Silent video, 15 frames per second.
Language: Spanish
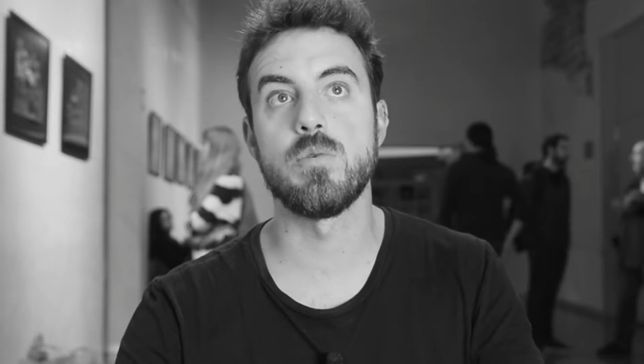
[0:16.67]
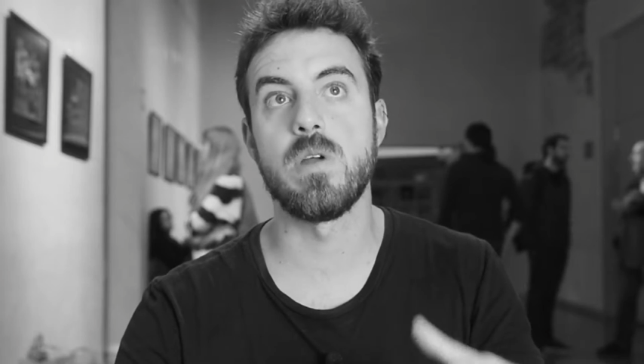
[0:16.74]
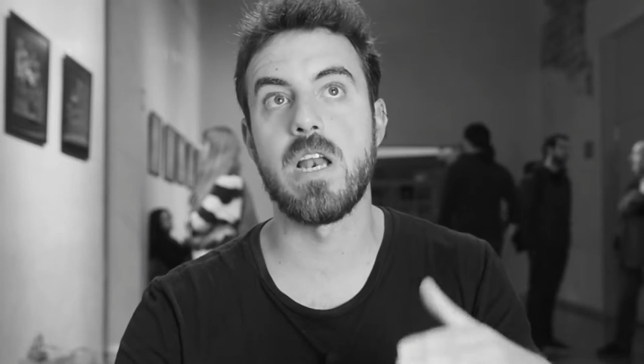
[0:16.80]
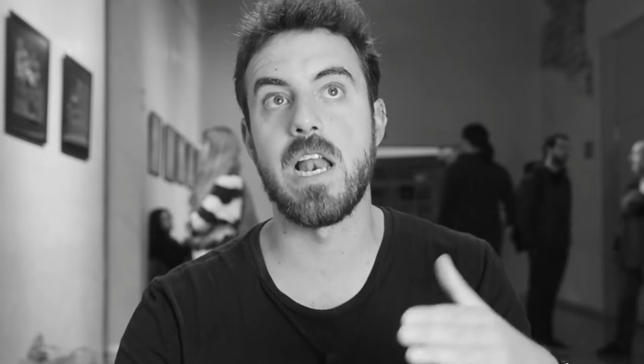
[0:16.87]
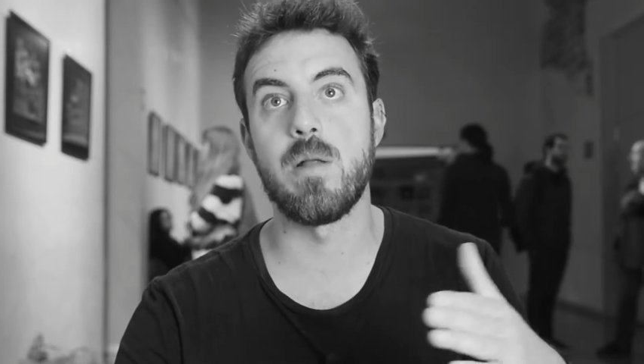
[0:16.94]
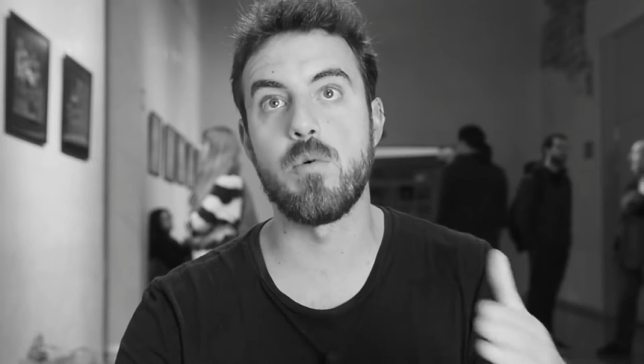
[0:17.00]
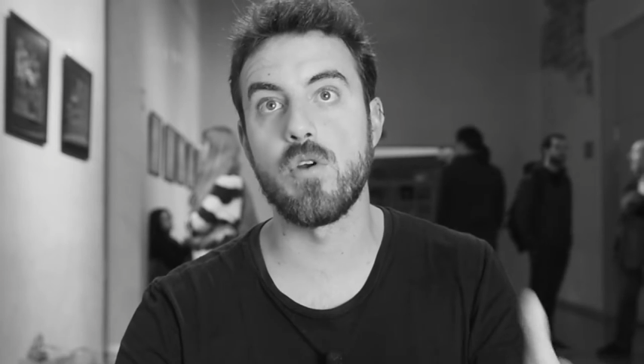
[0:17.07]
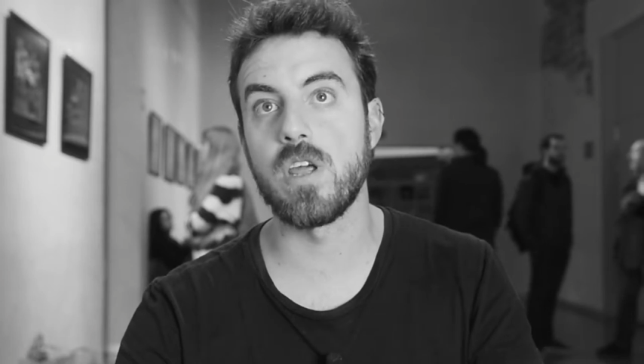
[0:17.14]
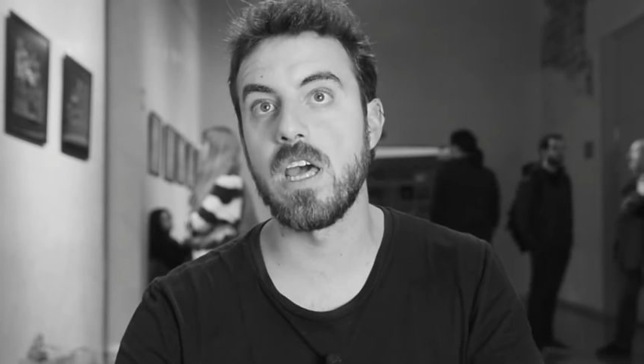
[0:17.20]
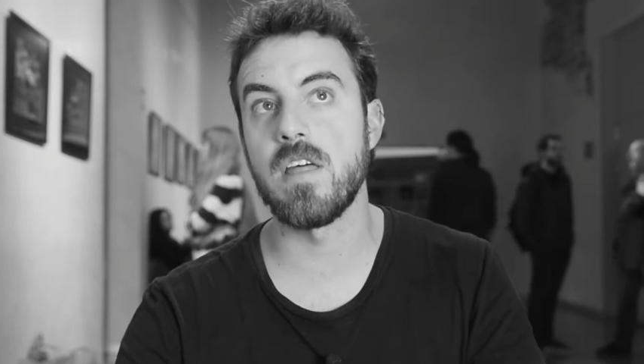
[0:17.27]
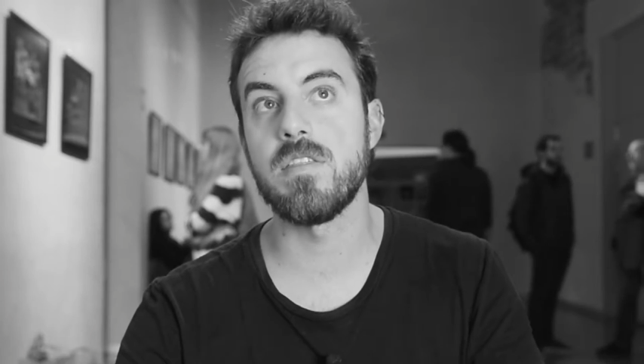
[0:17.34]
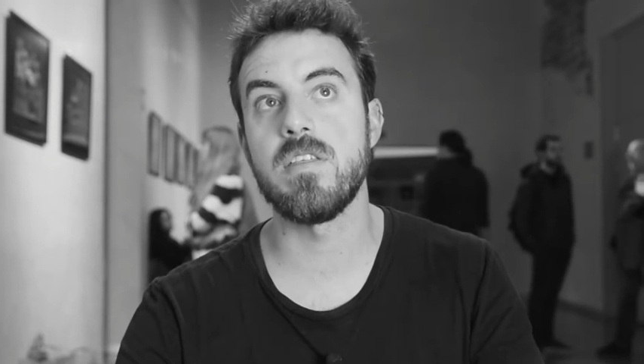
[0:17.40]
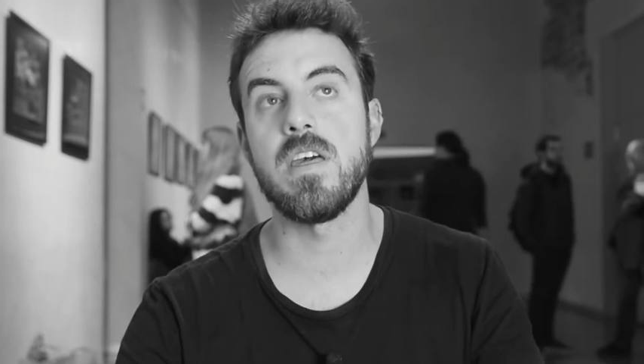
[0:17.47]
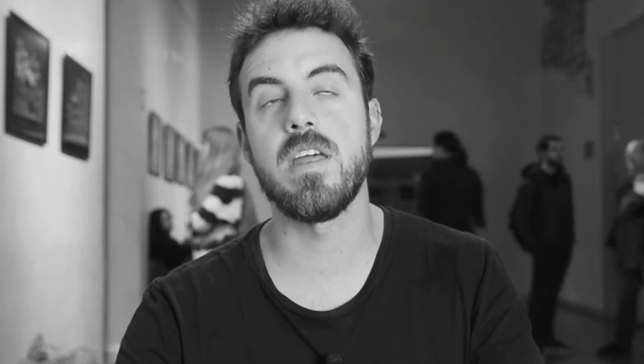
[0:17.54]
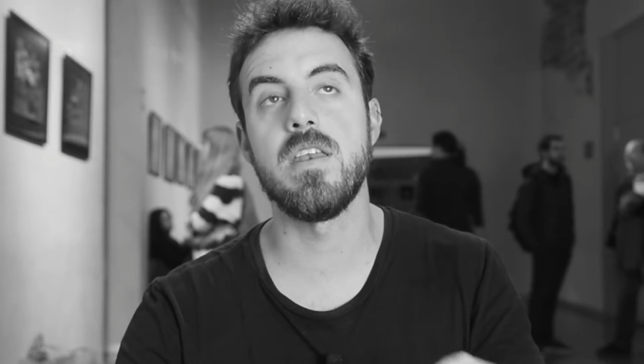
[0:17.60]
sobre la labor
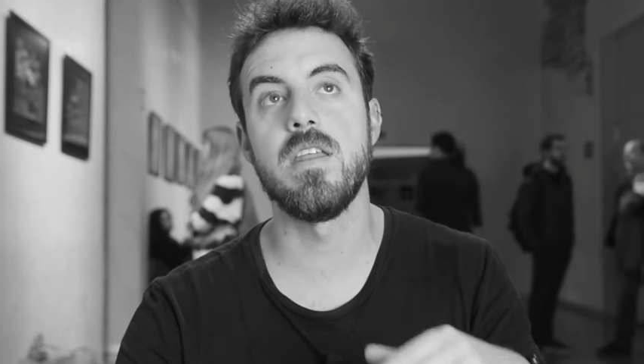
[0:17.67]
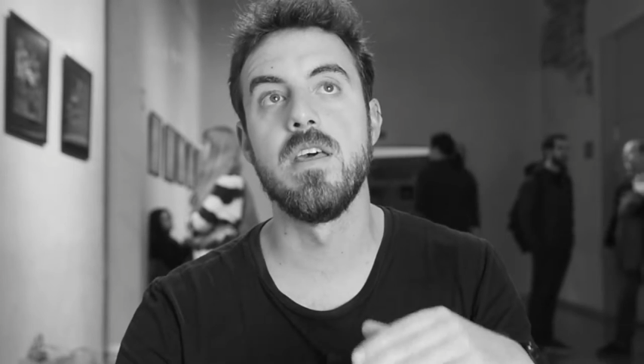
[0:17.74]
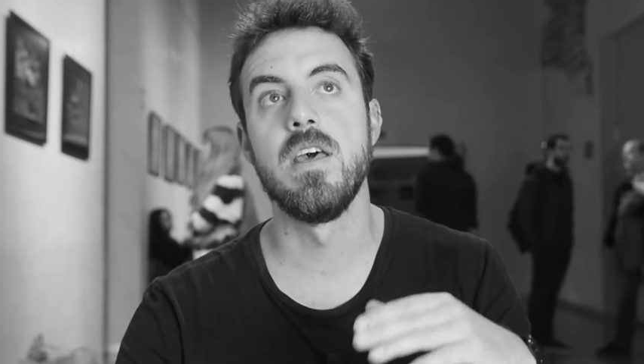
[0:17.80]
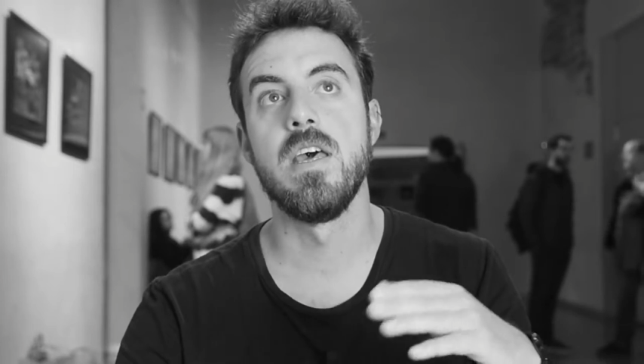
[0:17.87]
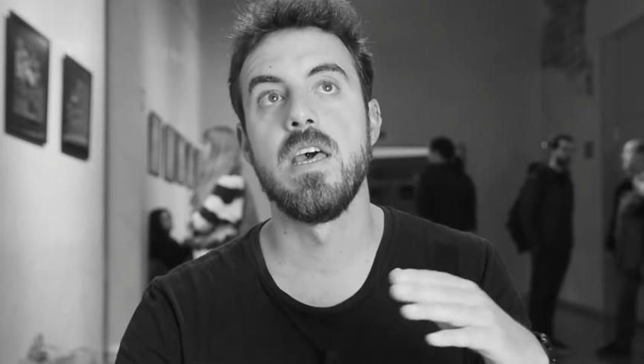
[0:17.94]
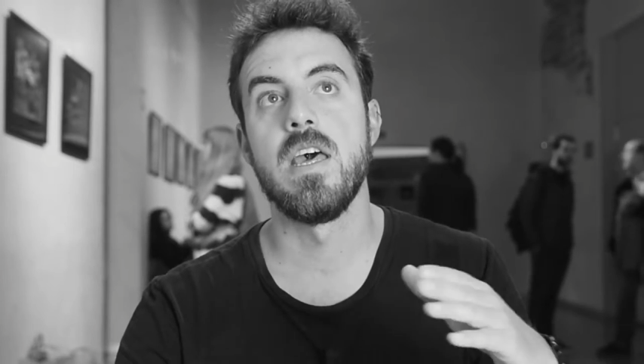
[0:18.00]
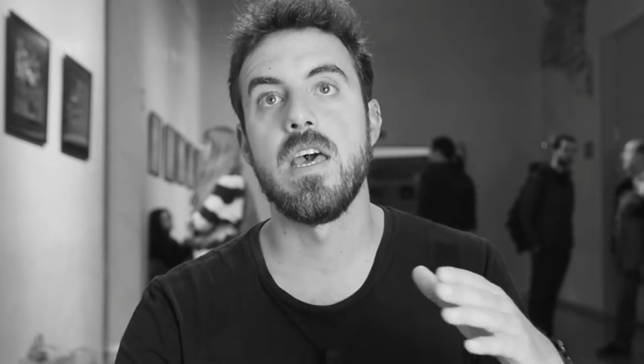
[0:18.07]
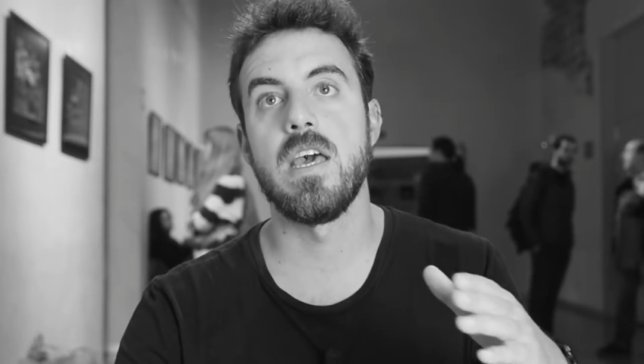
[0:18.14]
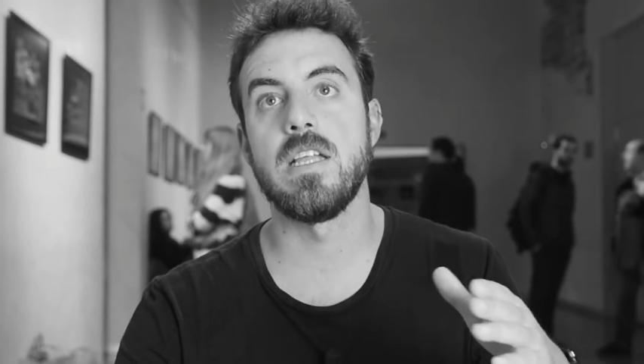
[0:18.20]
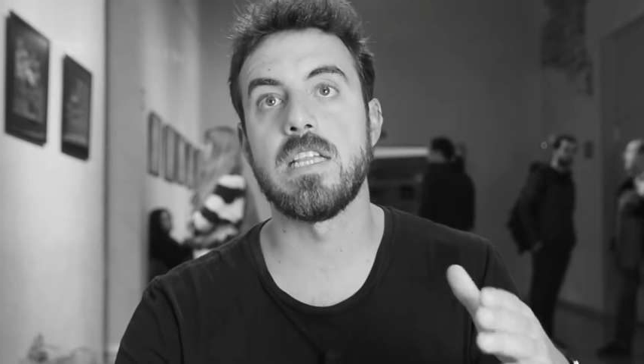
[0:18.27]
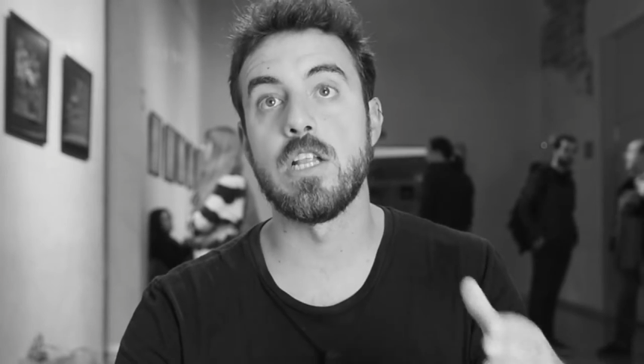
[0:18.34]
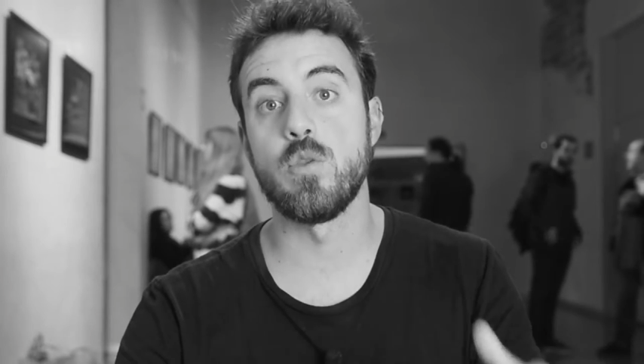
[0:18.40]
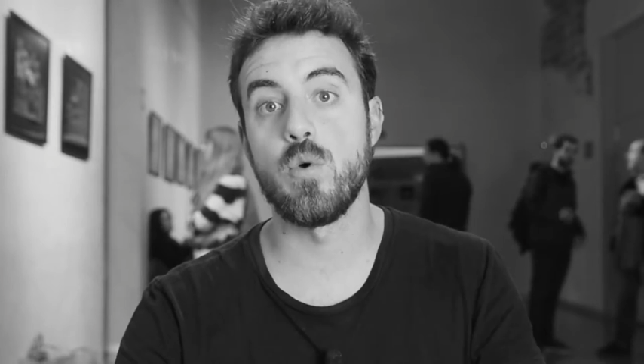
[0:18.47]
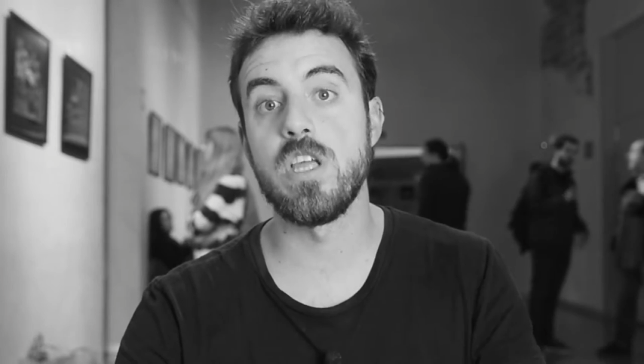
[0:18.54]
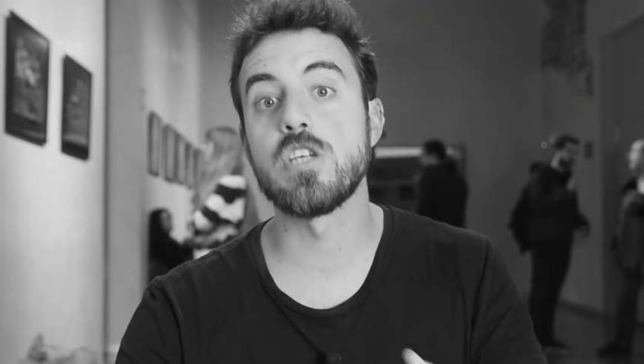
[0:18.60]
que hacen,
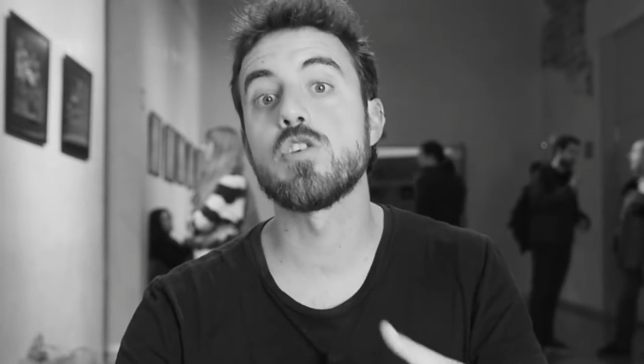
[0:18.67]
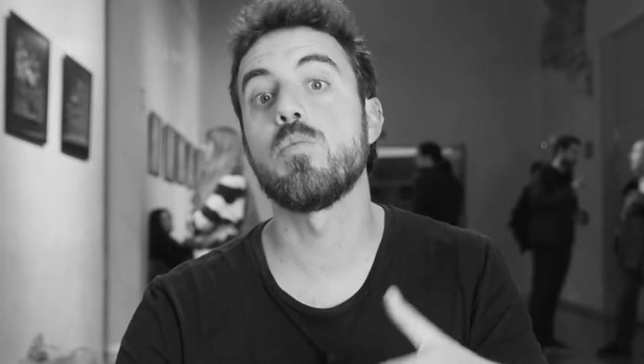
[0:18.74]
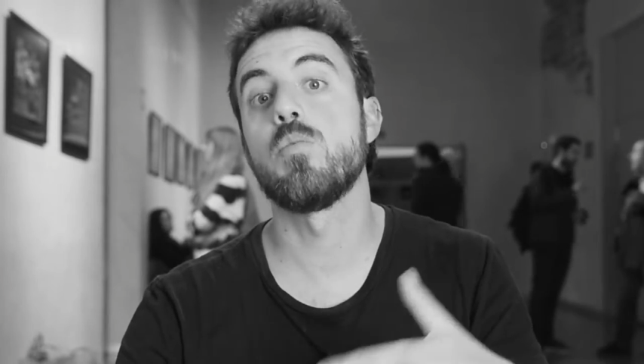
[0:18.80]
eh, tanto